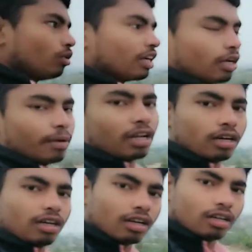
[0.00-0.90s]
दूर रह गया
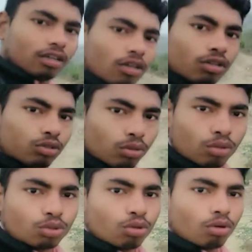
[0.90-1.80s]
हमारा घर तो
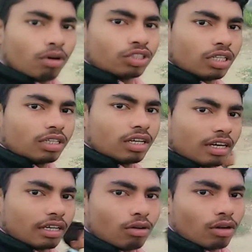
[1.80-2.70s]
दोस्तों और चलते
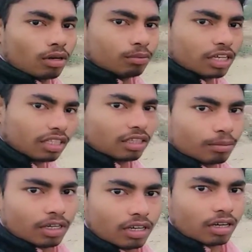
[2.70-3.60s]
आगे और हम दिखाते
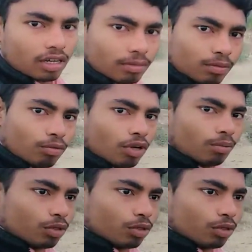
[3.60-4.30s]
हैं अपना घर का भी पूरा